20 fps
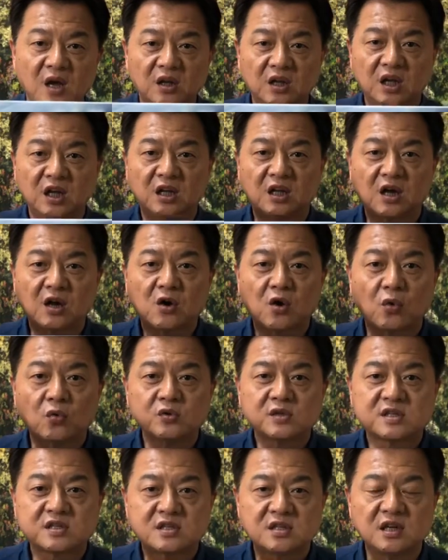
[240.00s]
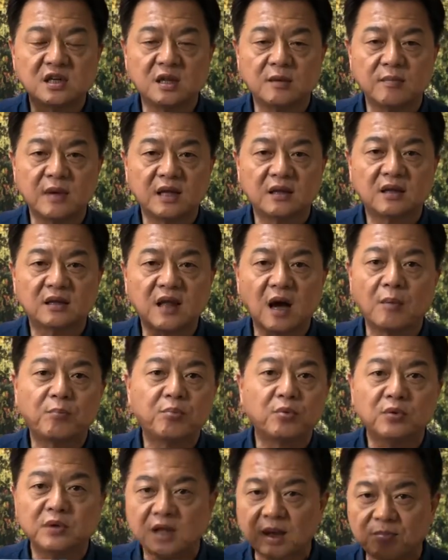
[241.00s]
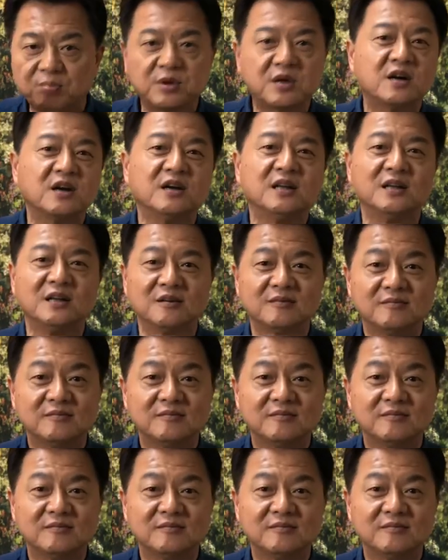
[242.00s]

你的公司里面的党部也不可以。